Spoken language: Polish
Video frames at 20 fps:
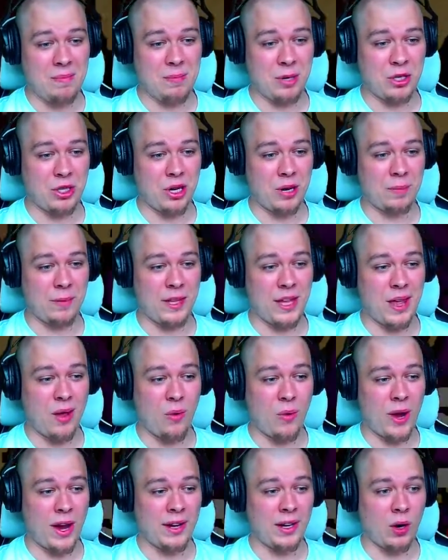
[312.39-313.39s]
Bo czemu nie?
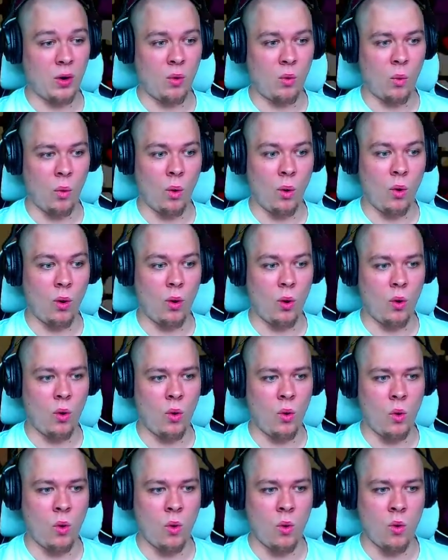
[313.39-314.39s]
Why not?
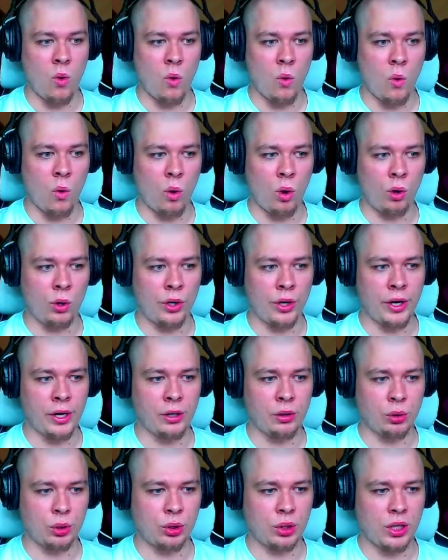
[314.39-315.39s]
Wow, okej, okay,
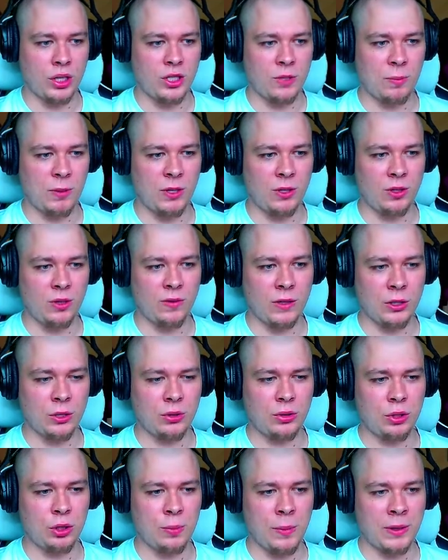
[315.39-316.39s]
już chciałem sprintować,
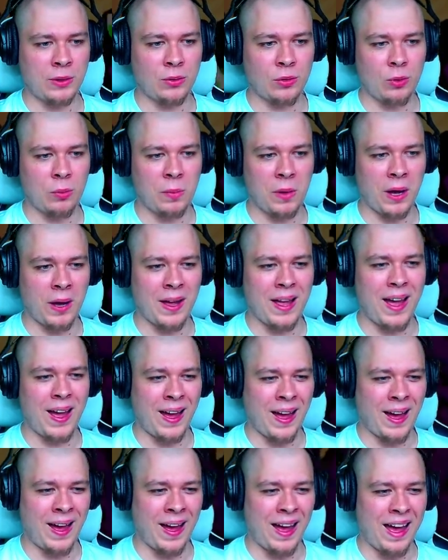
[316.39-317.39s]
o też ma to głupia. Ha,
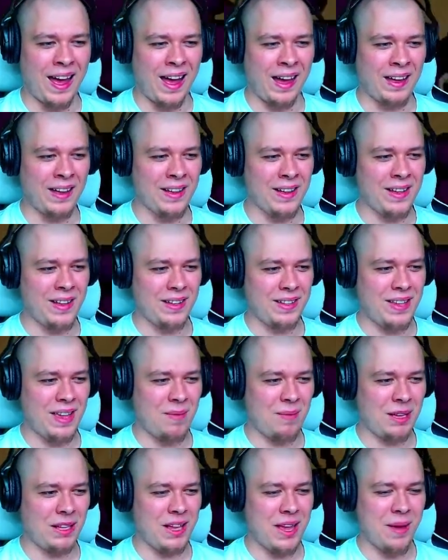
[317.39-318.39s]
ha, ha.
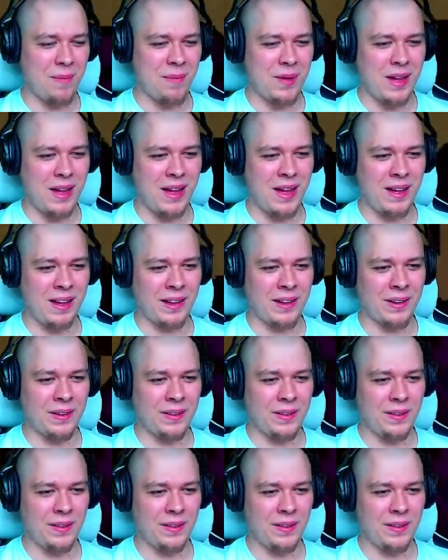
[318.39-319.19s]
Nie ma, nie ma.